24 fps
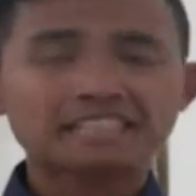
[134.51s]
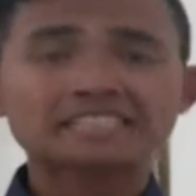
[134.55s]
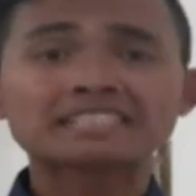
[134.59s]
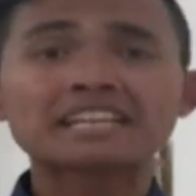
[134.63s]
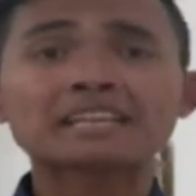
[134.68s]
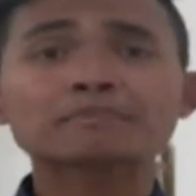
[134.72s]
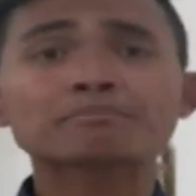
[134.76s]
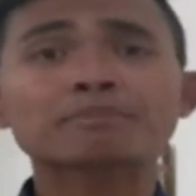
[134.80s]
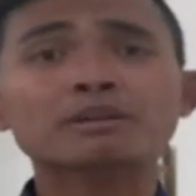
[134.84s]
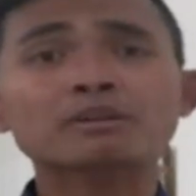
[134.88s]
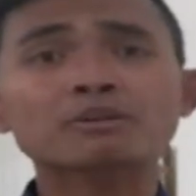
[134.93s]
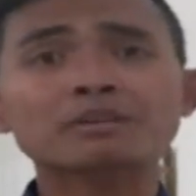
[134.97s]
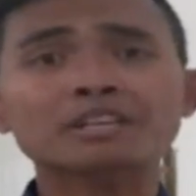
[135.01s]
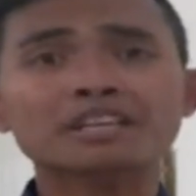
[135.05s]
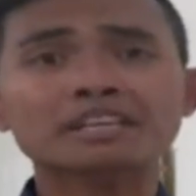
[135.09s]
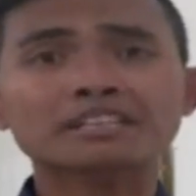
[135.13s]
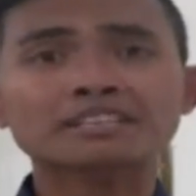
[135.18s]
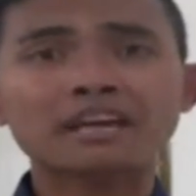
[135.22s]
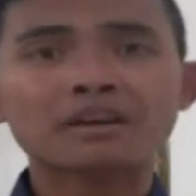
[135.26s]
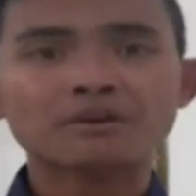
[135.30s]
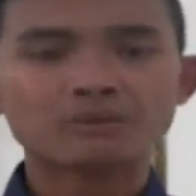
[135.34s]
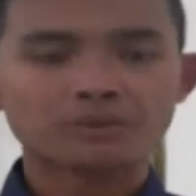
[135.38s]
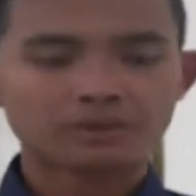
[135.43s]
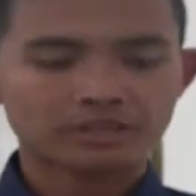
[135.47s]
Dan perlu
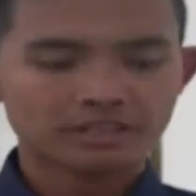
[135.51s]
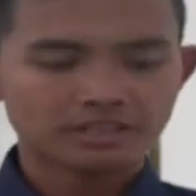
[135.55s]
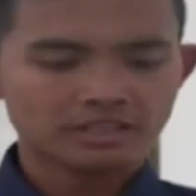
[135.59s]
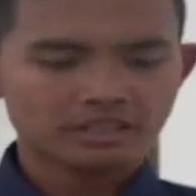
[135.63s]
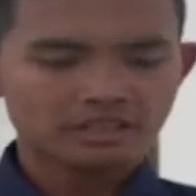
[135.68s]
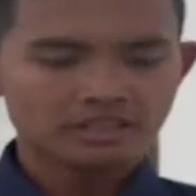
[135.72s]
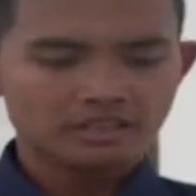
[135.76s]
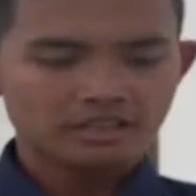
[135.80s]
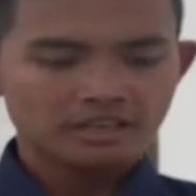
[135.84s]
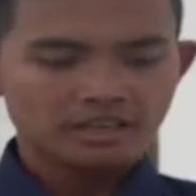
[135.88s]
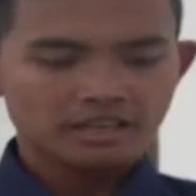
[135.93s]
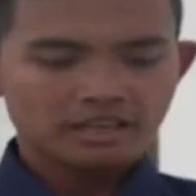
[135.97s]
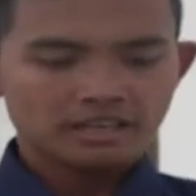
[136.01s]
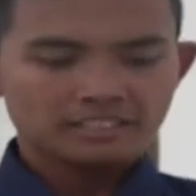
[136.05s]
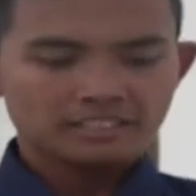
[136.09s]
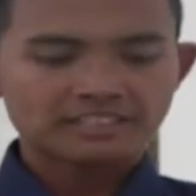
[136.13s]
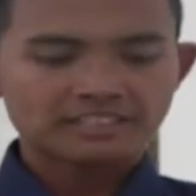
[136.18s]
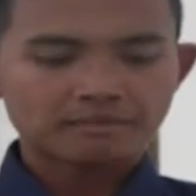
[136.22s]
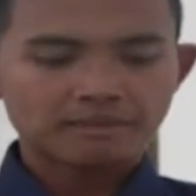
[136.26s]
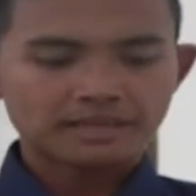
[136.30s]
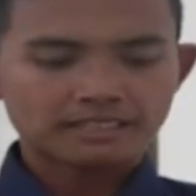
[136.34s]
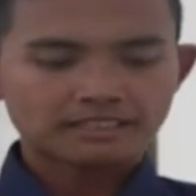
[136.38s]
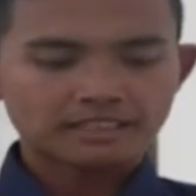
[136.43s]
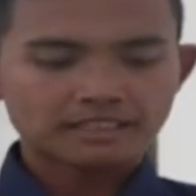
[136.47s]
diketahui,
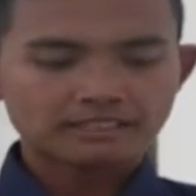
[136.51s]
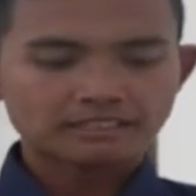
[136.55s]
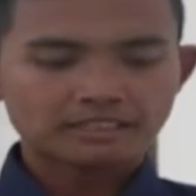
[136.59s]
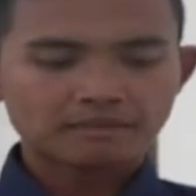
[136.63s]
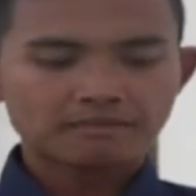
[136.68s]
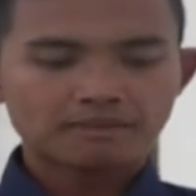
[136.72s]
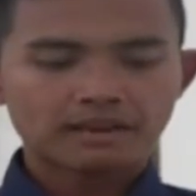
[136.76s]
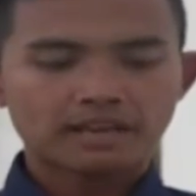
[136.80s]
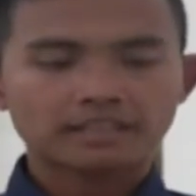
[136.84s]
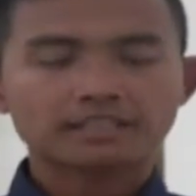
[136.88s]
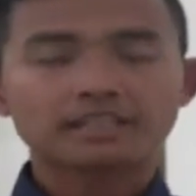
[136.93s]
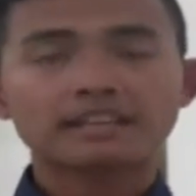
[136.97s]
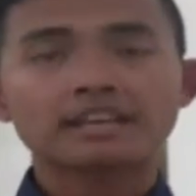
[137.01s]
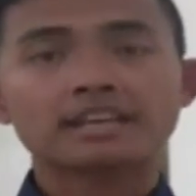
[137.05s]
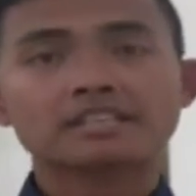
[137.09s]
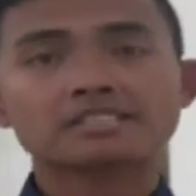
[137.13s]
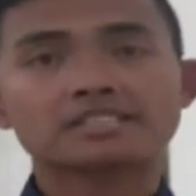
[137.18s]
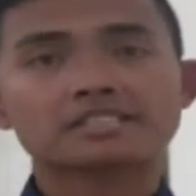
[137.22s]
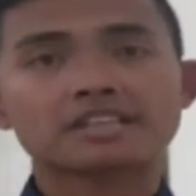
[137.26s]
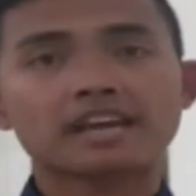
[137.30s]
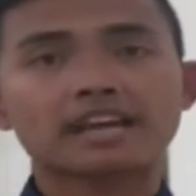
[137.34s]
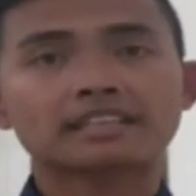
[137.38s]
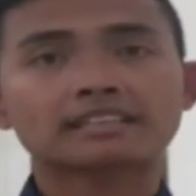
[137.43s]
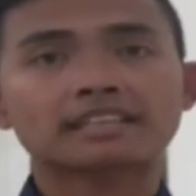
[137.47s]
jabatan Kepala Dinas
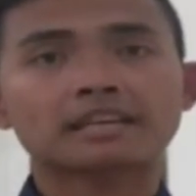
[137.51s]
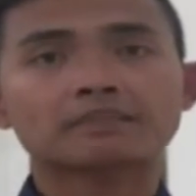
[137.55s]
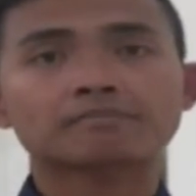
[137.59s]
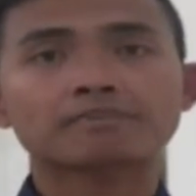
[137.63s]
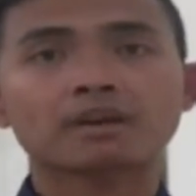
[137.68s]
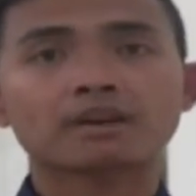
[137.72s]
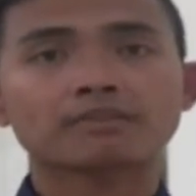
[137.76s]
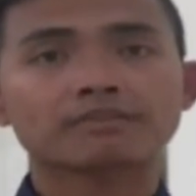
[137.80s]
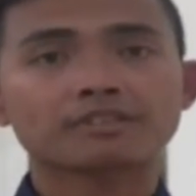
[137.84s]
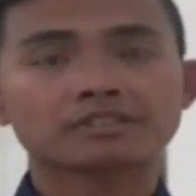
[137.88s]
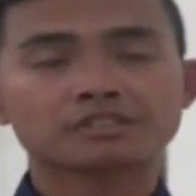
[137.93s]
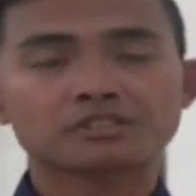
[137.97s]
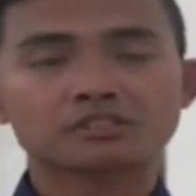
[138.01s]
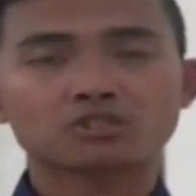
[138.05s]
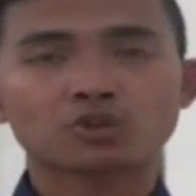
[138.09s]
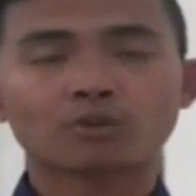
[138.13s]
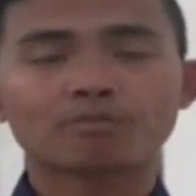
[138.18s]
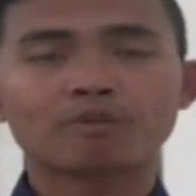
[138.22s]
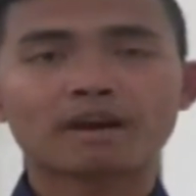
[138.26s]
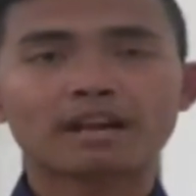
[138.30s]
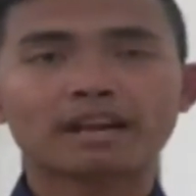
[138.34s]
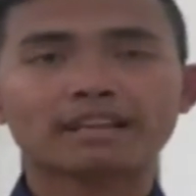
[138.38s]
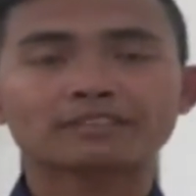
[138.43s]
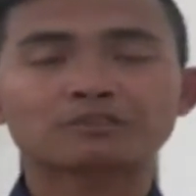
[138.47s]
Kesehatan Provinsi
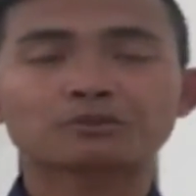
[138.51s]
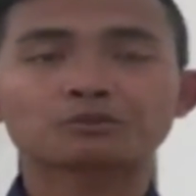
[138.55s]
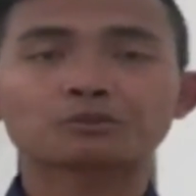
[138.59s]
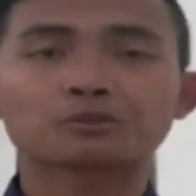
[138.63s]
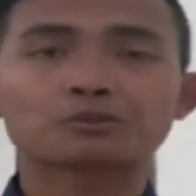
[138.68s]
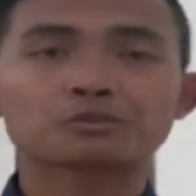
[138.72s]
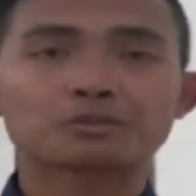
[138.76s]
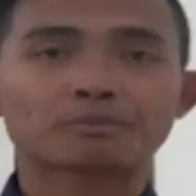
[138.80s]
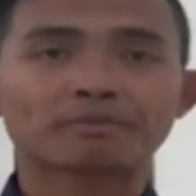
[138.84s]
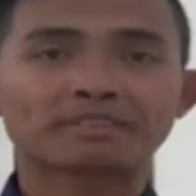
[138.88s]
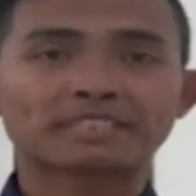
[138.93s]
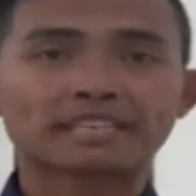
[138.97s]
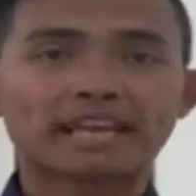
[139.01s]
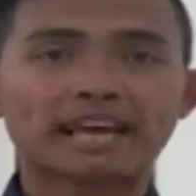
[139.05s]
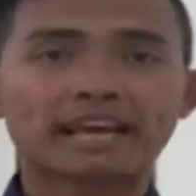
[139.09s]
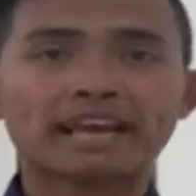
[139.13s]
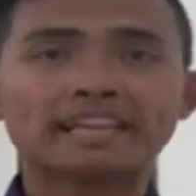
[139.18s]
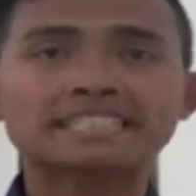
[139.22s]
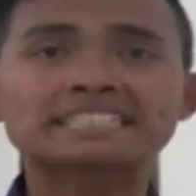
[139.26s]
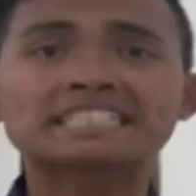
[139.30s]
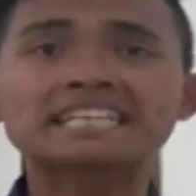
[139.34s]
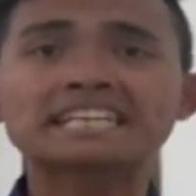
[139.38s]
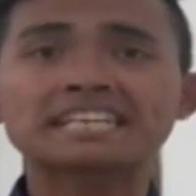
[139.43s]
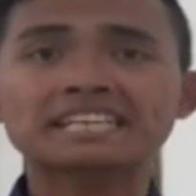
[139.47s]
Jawa Barat untuk
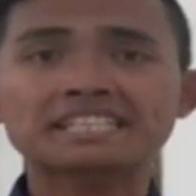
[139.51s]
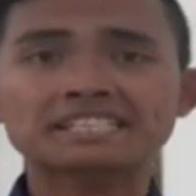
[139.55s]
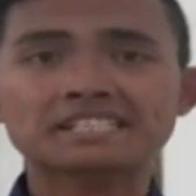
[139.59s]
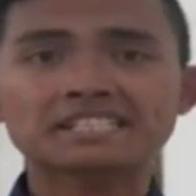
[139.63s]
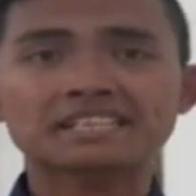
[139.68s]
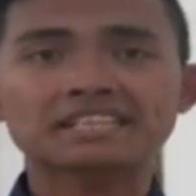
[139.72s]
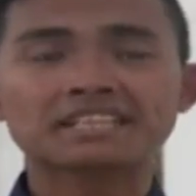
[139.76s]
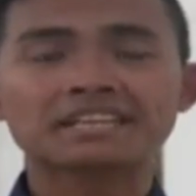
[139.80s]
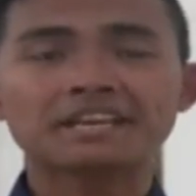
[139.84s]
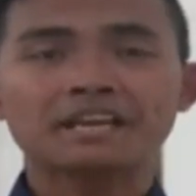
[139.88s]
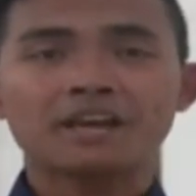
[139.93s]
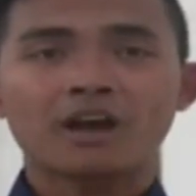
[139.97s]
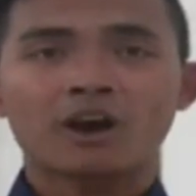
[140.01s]
sementara diisi